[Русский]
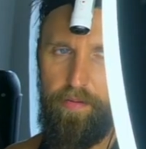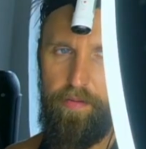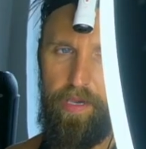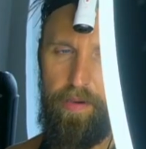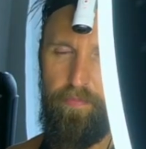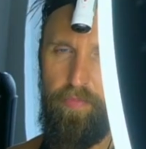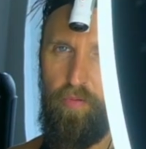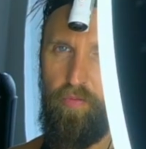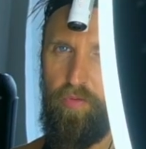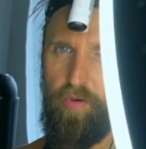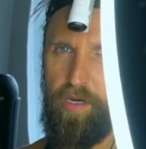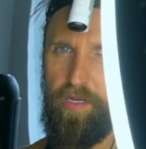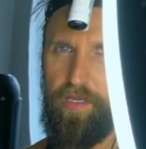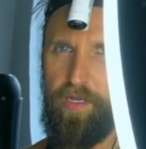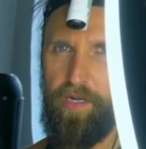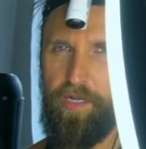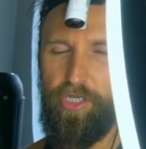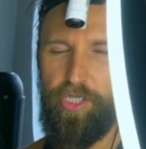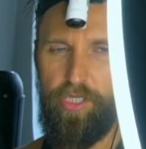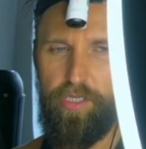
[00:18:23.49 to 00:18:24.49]
Я помню,
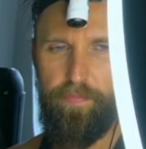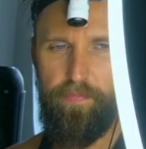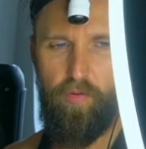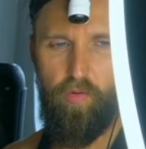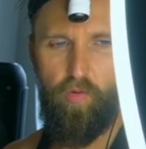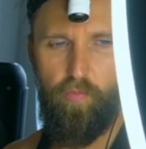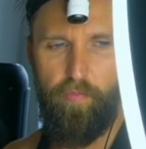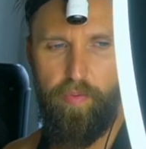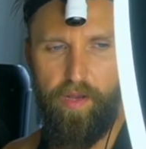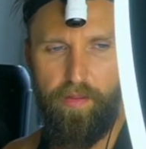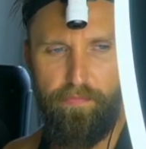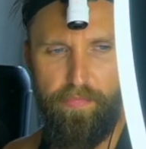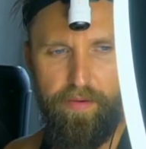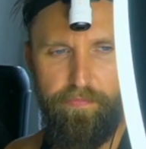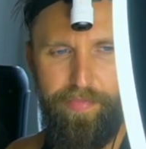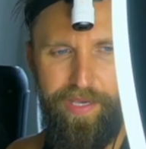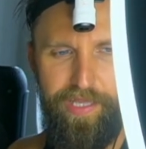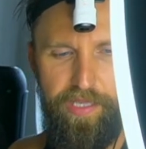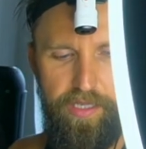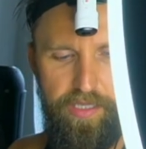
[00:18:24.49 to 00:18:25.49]
когда раньше ты покупал
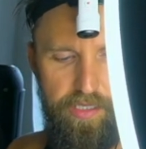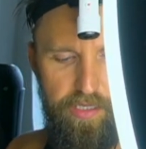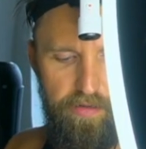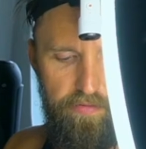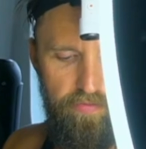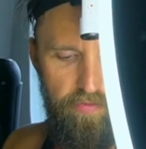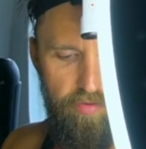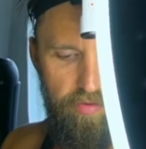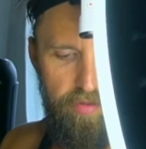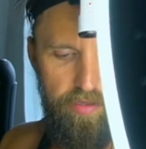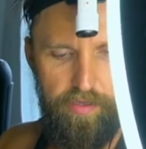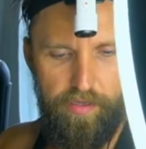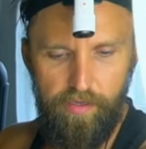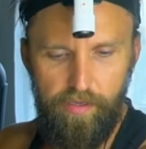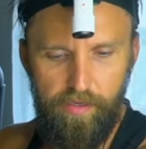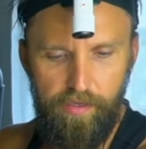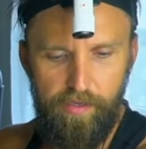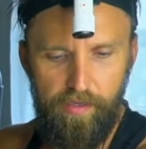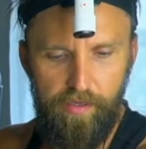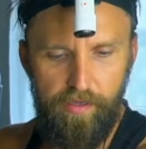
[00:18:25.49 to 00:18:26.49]
мобильный телефон,
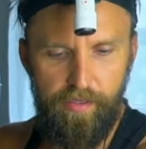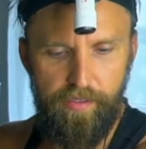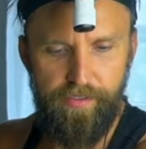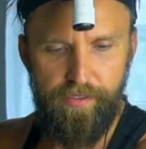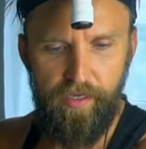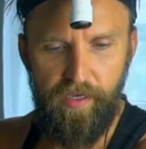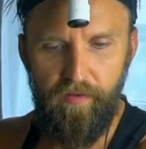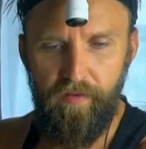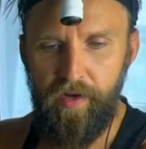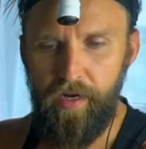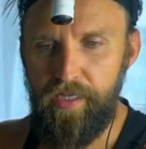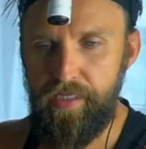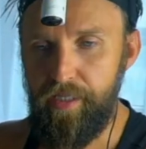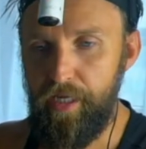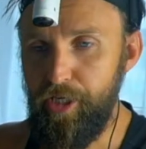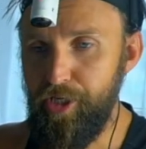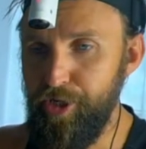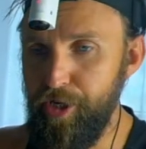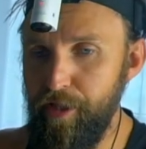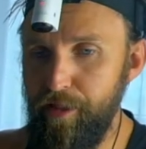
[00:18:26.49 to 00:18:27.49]
и тебе говорили
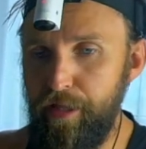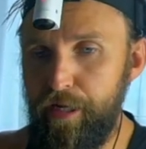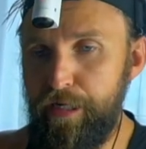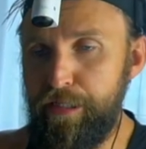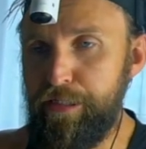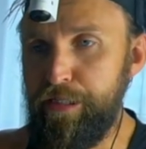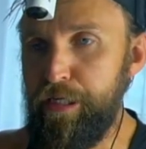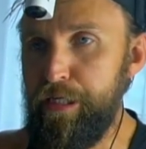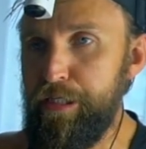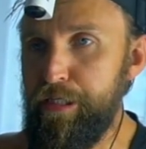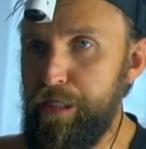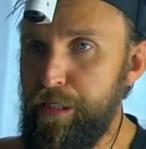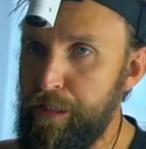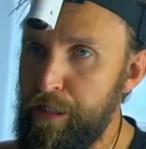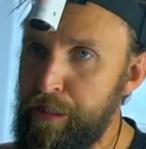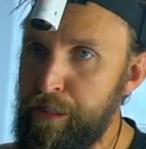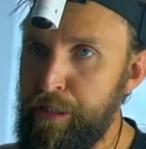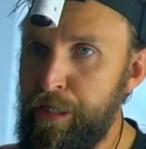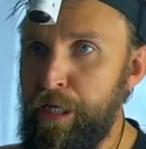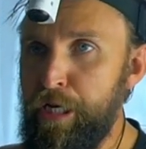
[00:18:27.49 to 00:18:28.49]
сначала
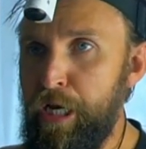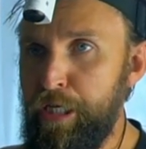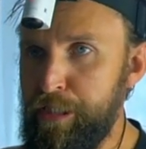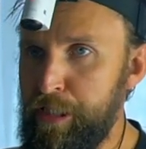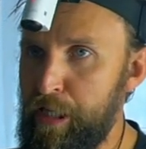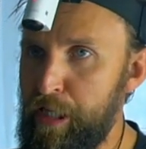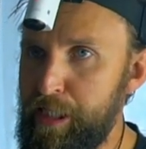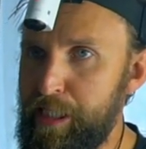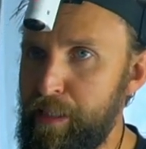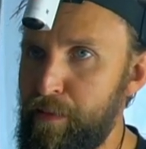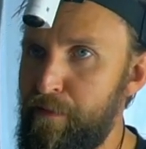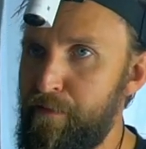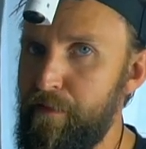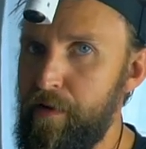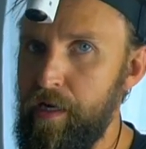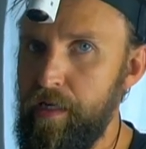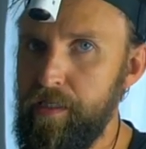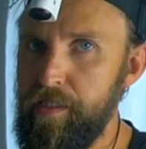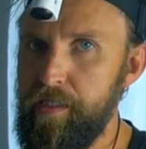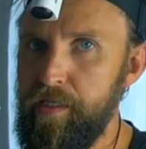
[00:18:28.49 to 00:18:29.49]
разрядите три раза до самого
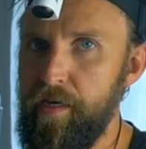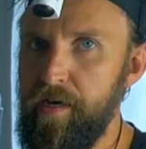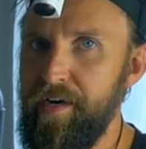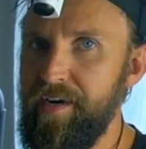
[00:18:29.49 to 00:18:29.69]
конца.